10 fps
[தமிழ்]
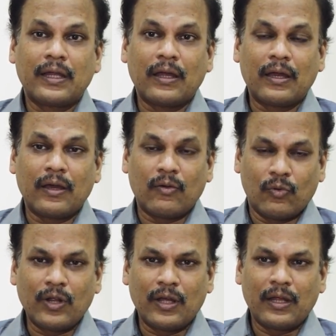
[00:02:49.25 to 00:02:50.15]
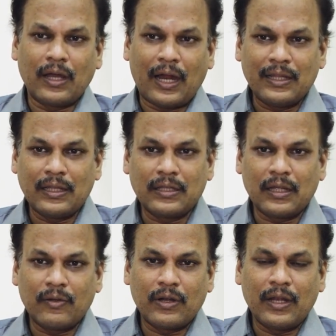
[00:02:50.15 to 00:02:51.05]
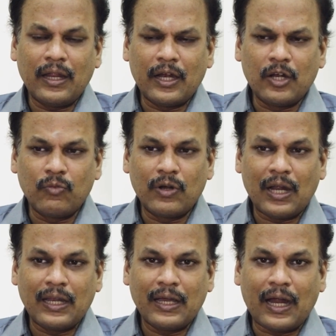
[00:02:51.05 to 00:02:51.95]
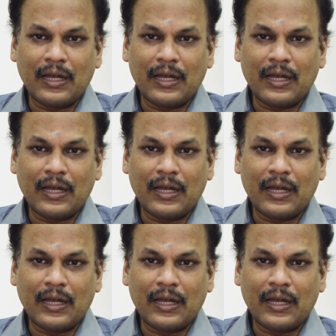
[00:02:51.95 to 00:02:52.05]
கே ஒரு அடுத்தடுத்த ரெண்டு மூணு நாளே